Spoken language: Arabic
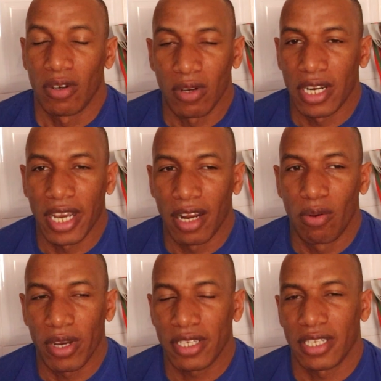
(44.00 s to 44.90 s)
والله الا غير
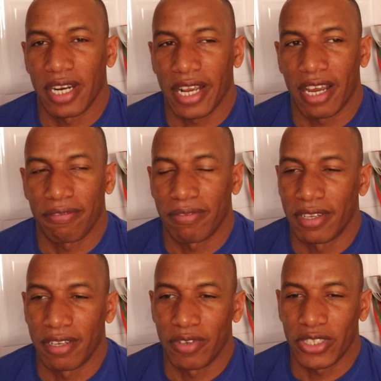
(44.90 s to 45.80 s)
الوقت راك عارف
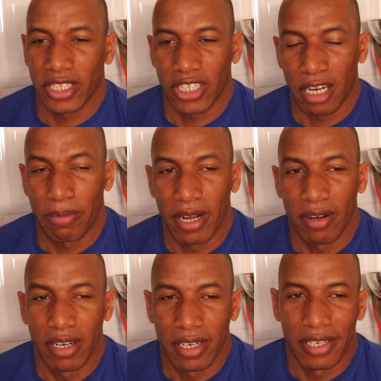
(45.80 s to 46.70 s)
فاش كتشغل مع
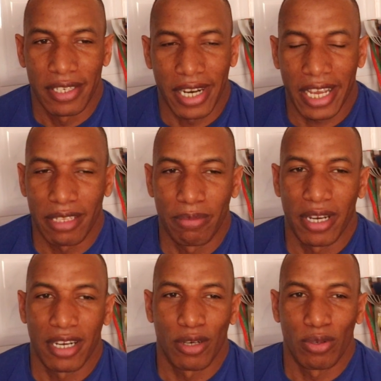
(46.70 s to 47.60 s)

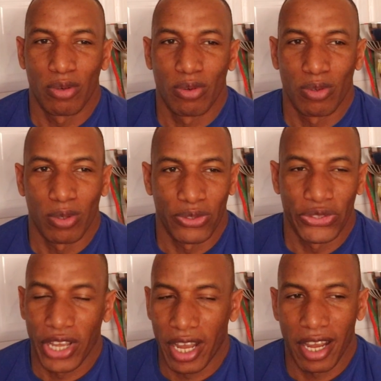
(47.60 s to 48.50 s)
الخدمه
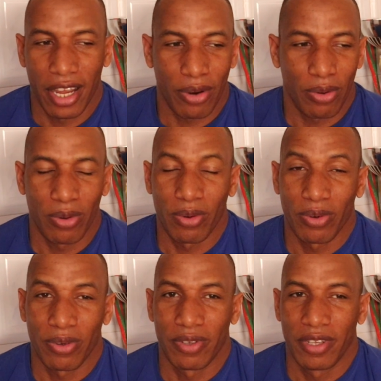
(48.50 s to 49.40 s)
والدار
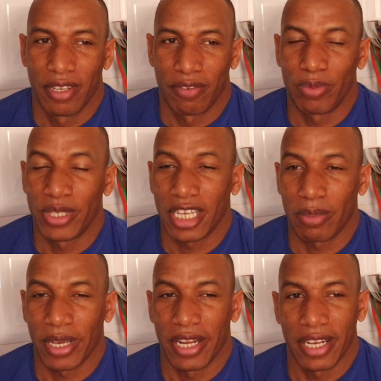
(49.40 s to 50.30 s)
و فهمتي
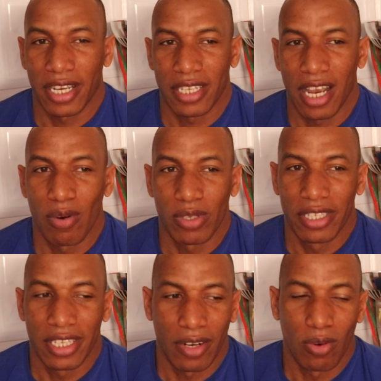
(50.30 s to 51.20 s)
كتبغي انك تحاول
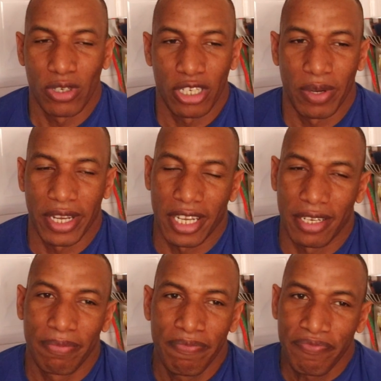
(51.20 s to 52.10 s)
دير كلشي ولكن
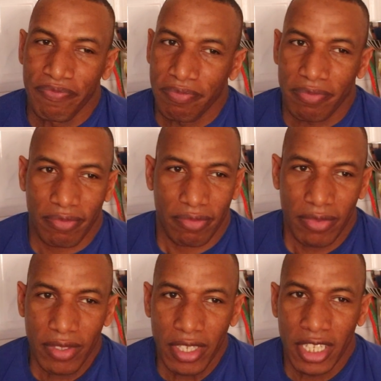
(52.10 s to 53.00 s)

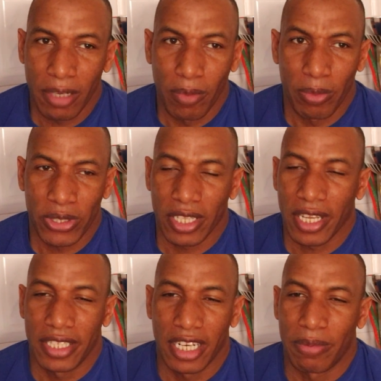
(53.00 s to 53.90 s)
اكثر من
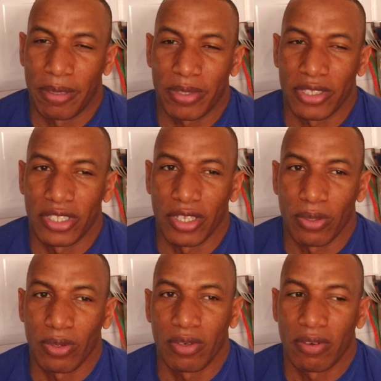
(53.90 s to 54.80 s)
المستطاع ديالك ما يمكنش
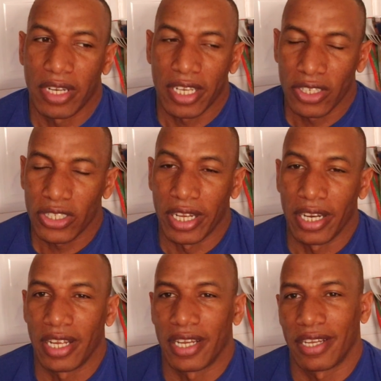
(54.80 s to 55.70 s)
ديرو ولكن ان شاء
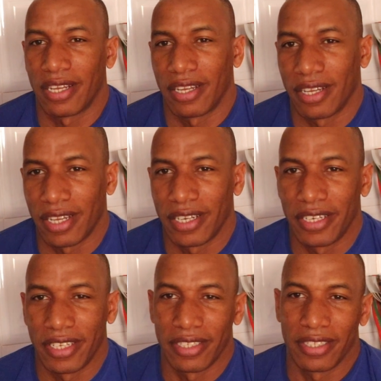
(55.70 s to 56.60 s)
الله
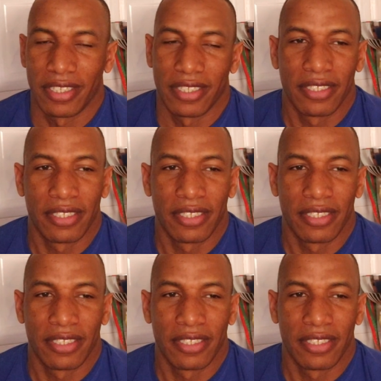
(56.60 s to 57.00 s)
انني